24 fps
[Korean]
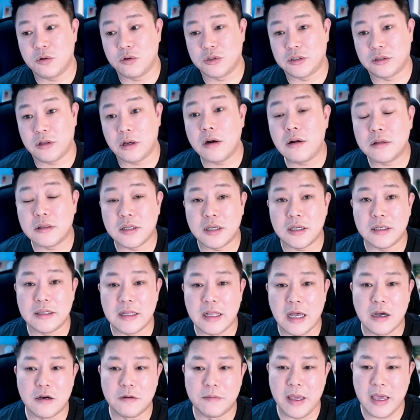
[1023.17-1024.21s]
승인 곳이 떨어뜨린
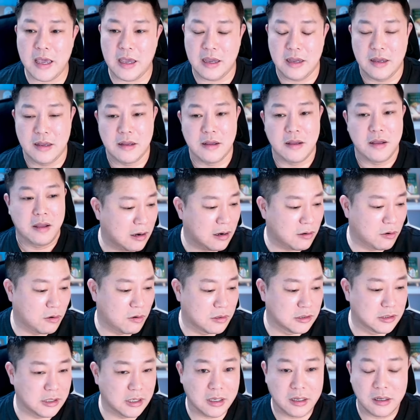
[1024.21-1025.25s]
다음에
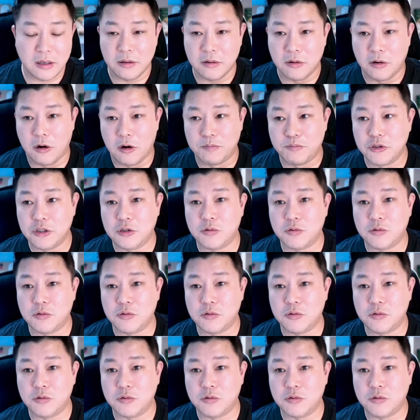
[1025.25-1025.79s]
바로 이제 어,